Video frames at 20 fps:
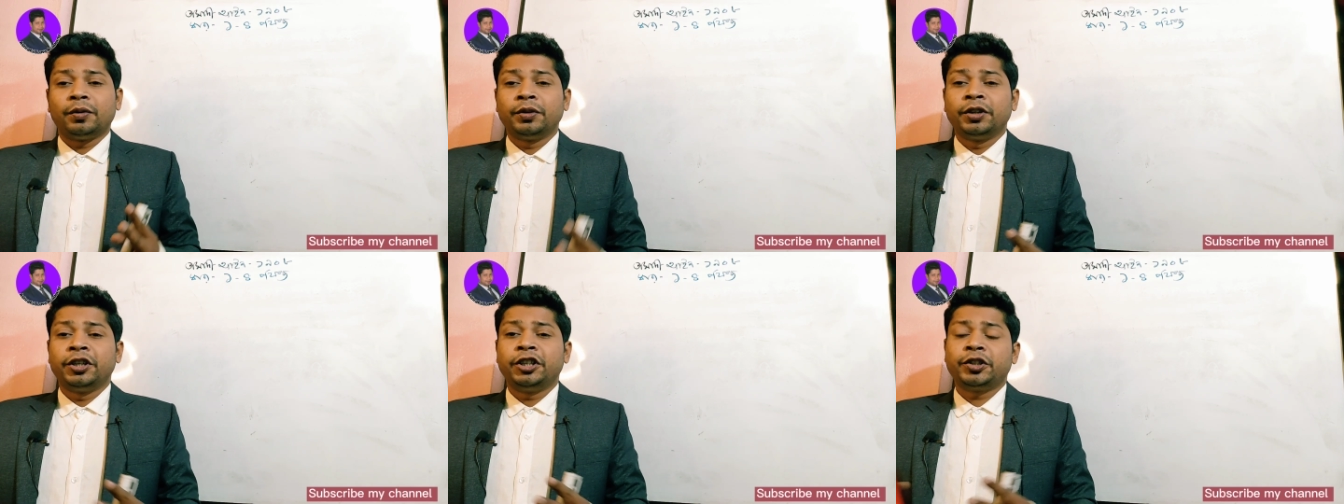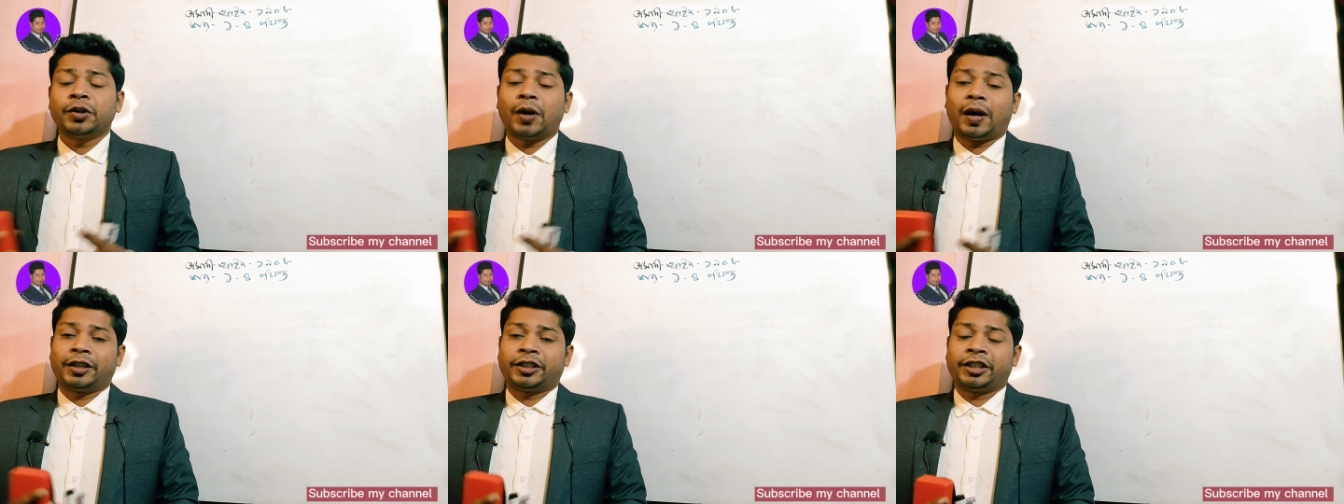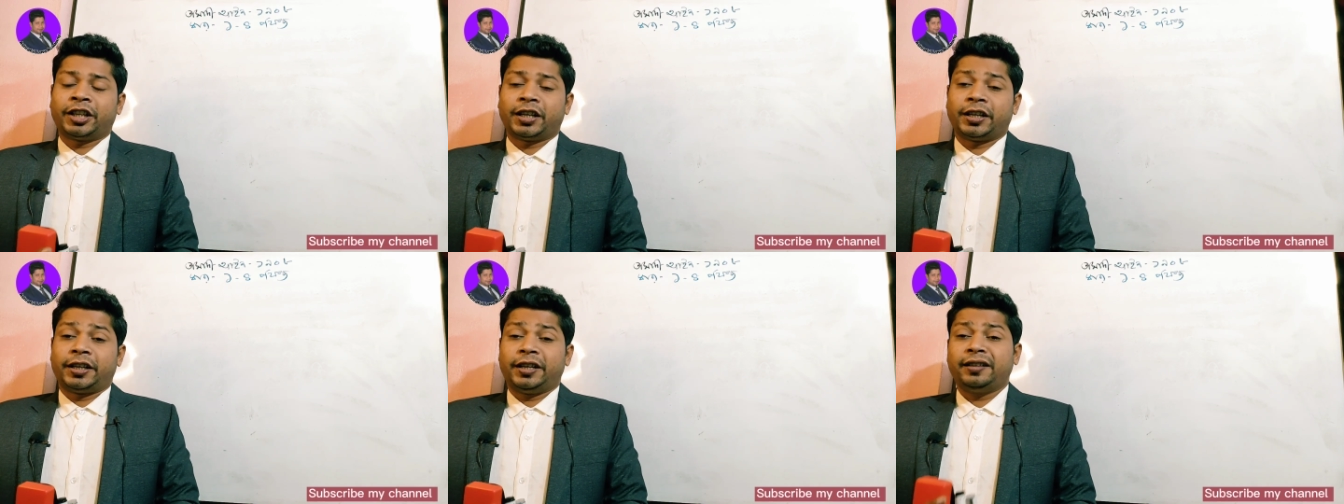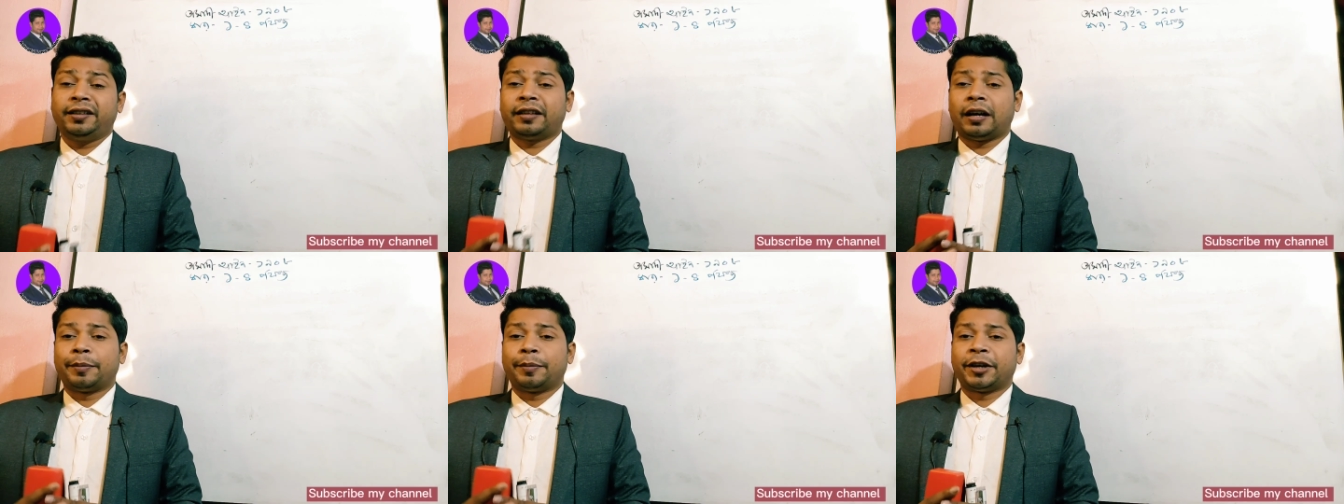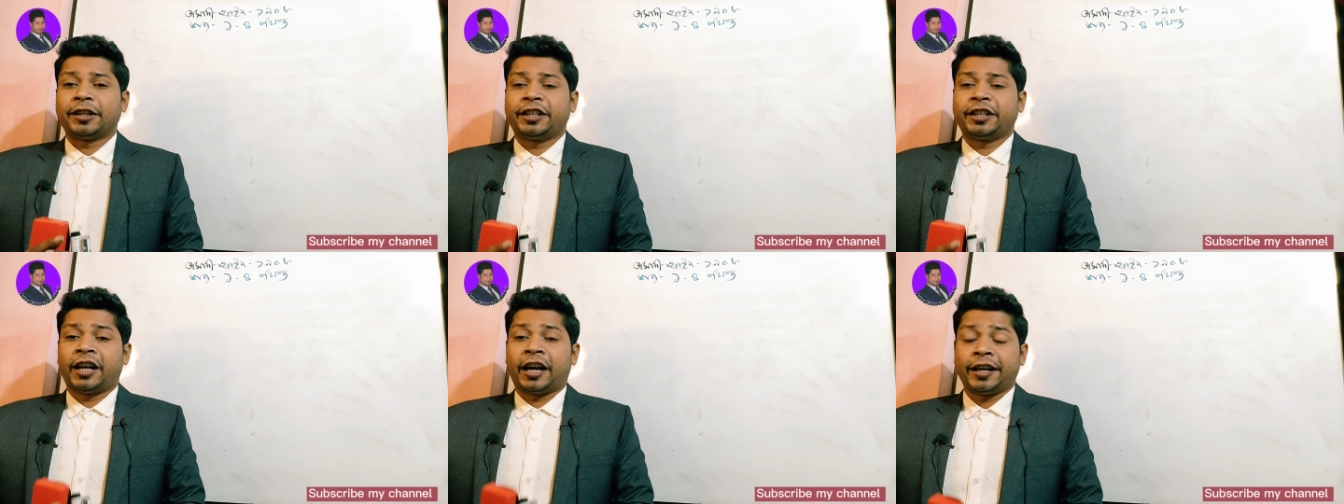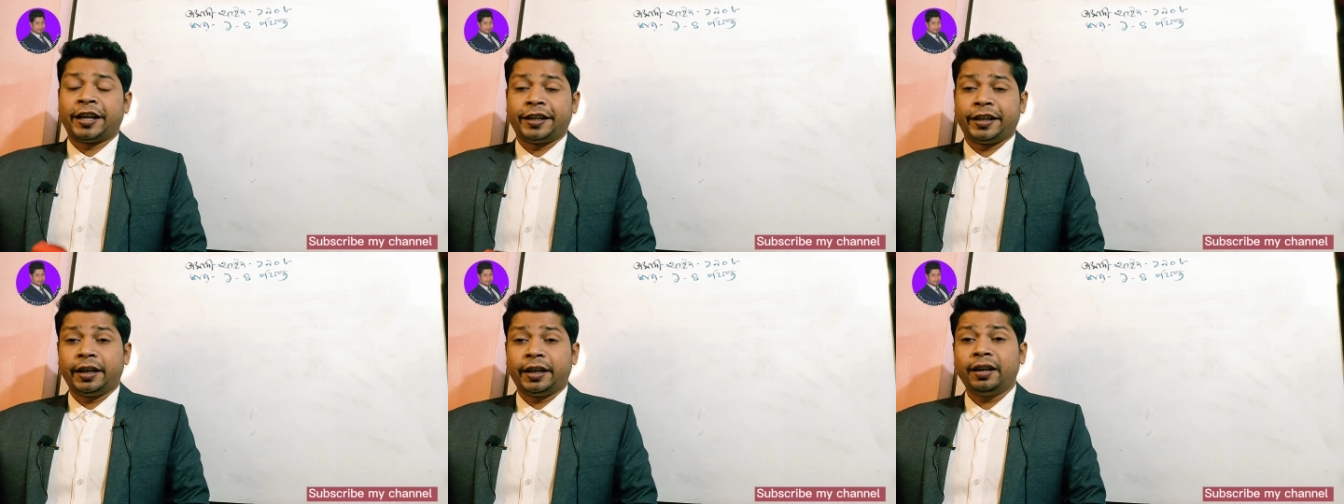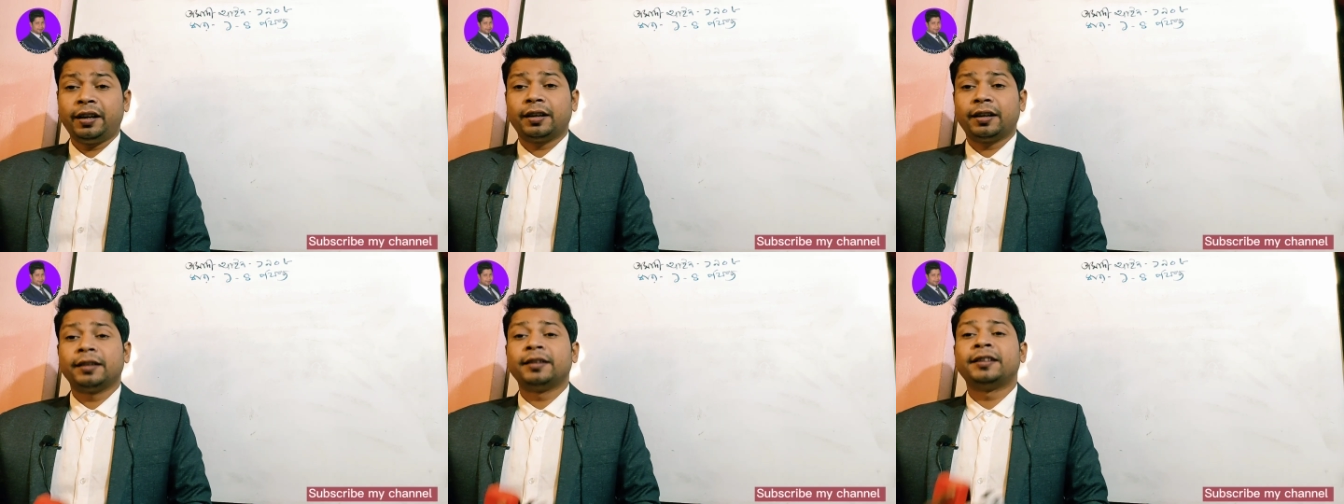উনিশশো সালের তামাদি
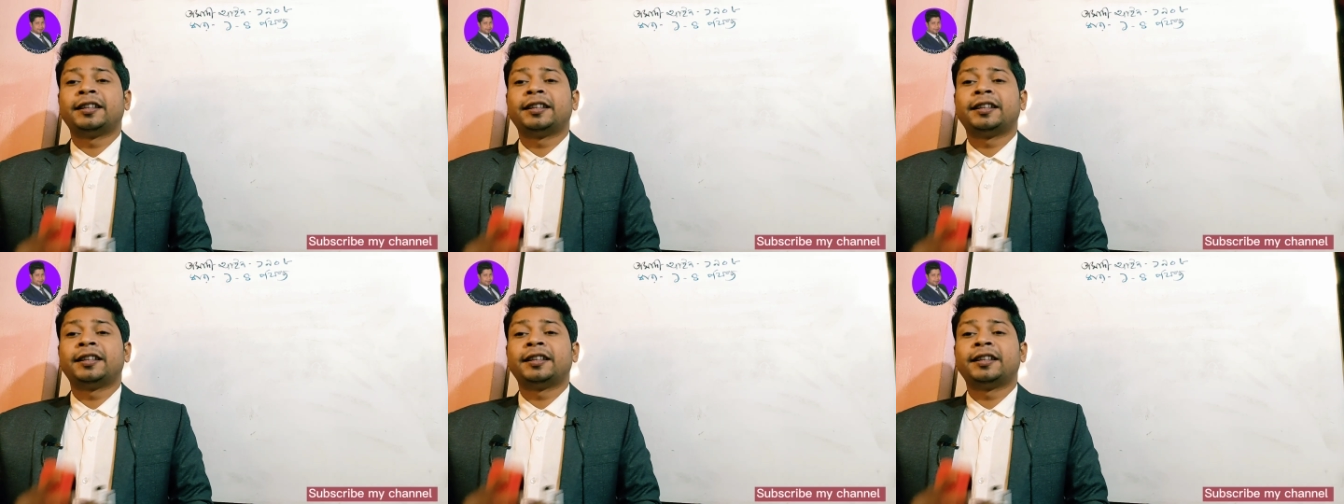আইনের